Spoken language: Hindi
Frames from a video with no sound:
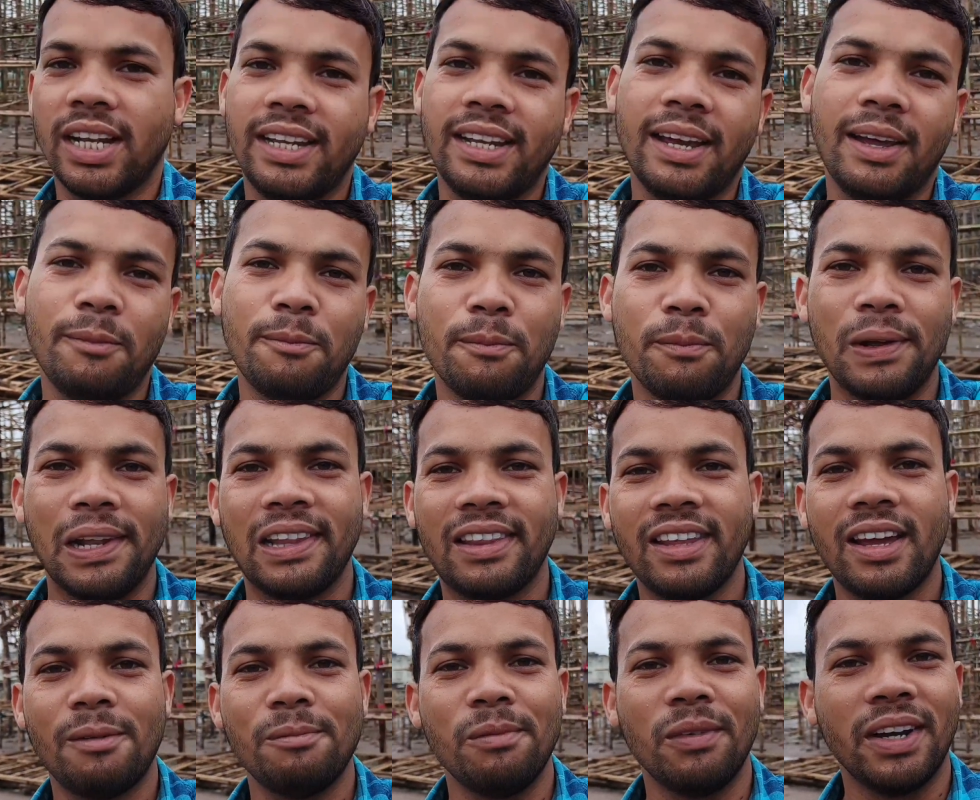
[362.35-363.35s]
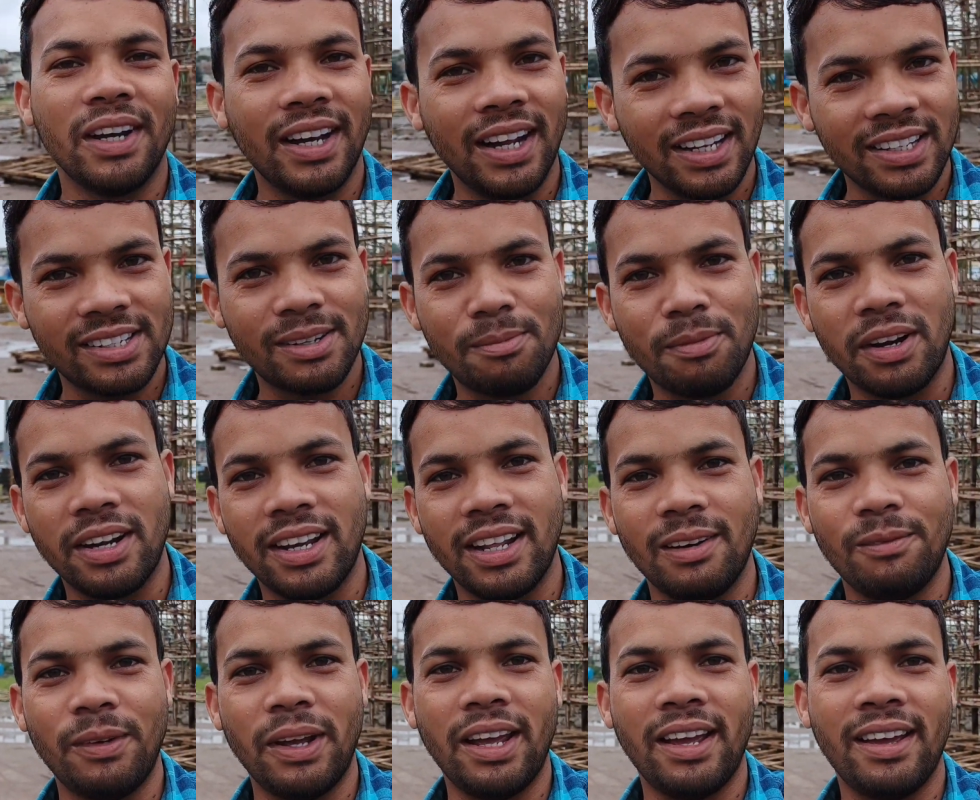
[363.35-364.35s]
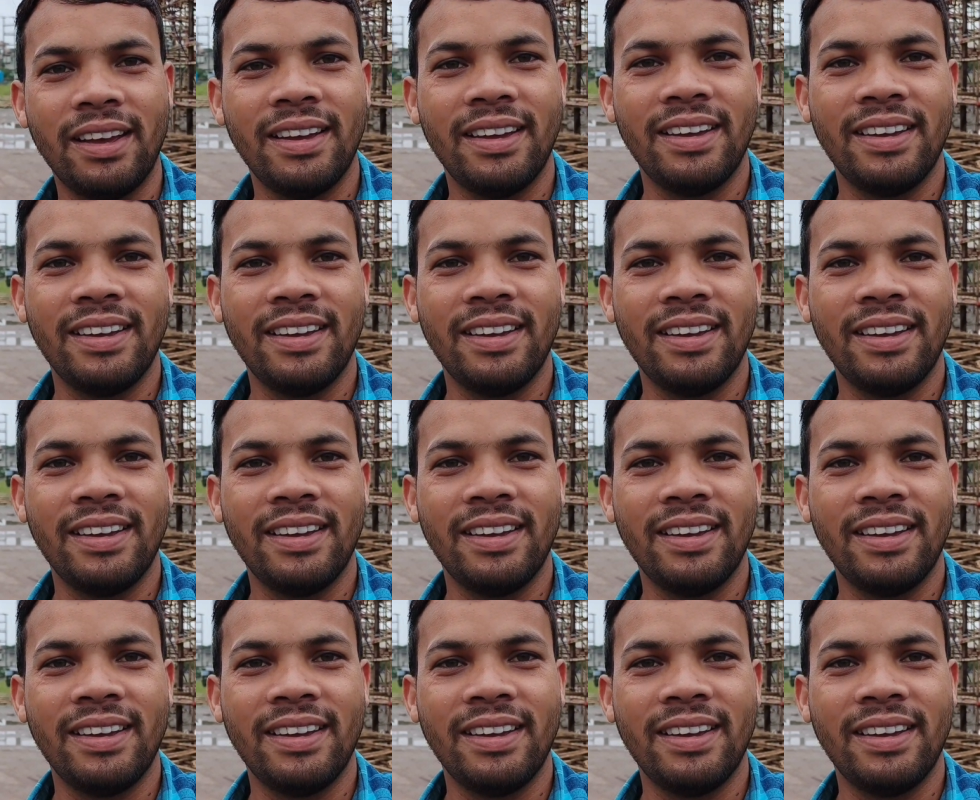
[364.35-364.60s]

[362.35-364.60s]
चलिए मिलते हैं आप नेक्स्ट पर्नल में